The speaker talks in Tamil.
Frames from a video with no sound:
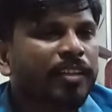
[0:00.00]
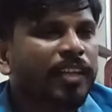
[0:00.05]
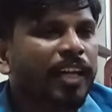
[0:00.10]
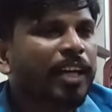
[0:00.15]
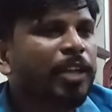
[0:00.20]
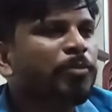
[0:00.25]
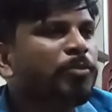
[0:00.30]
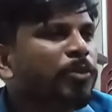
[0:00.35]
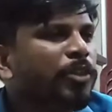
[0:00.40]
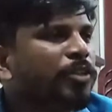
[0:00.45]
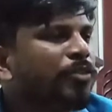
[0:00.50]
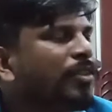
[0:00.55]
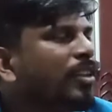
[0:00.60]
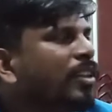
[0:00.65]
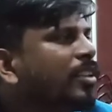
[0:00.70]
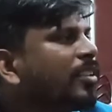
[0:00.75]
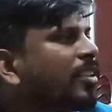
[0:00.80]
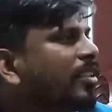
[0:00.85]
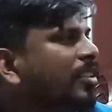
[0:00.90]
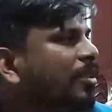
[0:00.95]
நரை முடி
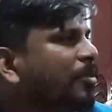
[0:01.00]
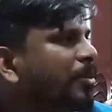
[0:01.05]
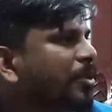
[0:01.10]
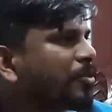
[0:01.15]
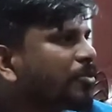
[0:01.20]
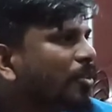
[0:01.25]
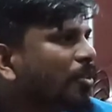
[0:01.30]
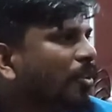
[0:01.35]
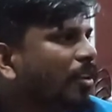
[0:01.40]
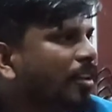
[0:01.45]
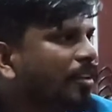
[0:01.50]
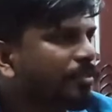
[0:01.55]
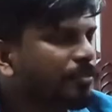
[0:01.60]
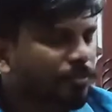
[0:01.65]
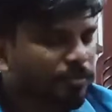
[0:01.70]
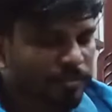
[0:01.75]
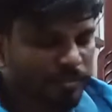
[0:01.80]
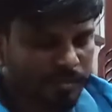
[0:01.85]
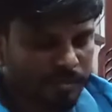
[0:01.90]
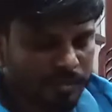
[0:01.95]
விழுந்தது அப்படின்னு சொல்லுவாங்க
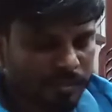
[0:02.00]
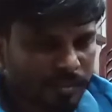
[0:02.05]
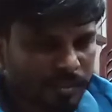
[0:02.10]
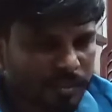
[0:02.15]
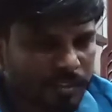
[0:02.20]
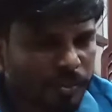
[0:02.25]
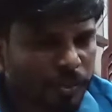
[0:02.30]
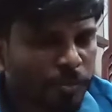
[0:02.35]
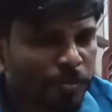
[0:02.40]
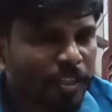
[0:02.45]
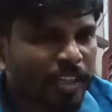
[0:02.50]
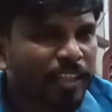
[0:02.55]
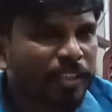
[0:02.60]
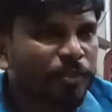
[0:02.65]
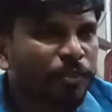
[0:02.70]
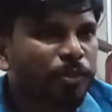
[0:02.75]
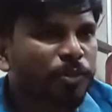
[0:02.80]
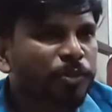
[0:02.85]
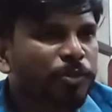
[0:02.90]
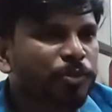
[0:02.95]
ஒரு மாதிரி
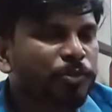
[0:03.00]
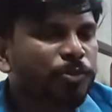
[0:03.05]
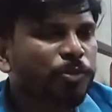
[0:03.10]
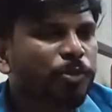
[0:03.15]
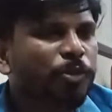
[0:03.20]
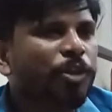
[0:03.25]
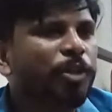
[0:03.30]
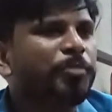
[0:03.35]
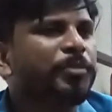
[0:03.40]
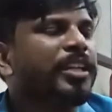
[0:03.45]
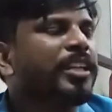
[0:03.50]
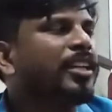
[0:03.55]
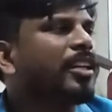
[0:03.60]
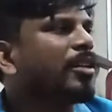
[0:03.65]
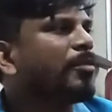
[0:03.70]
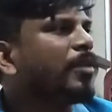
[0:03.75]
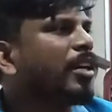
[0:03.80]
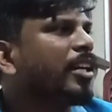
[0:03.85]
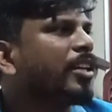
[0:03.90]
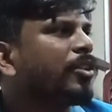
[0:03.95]
ஒரு சோகம் இருக்கிற
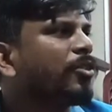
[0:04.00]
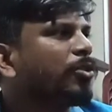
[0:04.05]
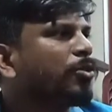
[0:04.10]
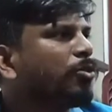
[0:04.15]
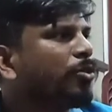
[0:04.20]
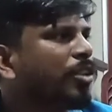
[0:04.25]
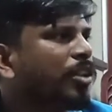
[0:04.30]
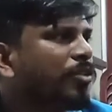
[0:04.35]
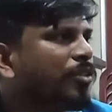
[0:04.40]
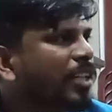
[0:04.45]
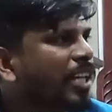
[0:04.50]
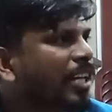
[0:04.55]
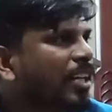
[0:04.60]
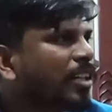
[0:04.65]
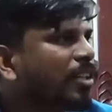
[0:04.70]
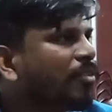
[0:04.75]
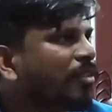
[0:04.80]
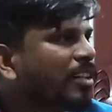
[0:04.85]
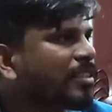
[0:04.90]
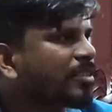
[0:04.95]
மாதிரி ஒரு உணர்வு
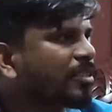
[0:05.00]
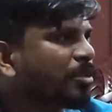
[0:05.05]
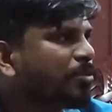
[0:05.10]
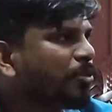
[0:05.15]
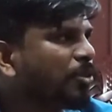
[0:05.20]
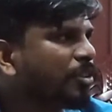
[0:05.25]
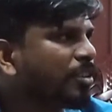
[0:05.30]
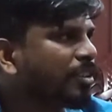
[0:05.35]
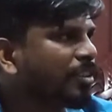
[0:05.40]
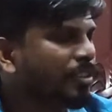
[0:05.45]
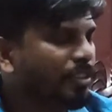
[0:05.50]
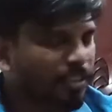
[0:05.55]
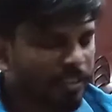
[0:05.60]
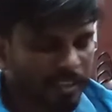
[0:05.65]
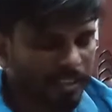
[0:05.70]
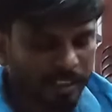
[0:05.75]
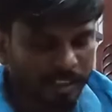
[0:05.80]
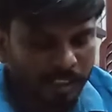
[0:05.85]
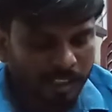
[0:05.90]
எனக்கு வாசிக்கும் போது இருந்தது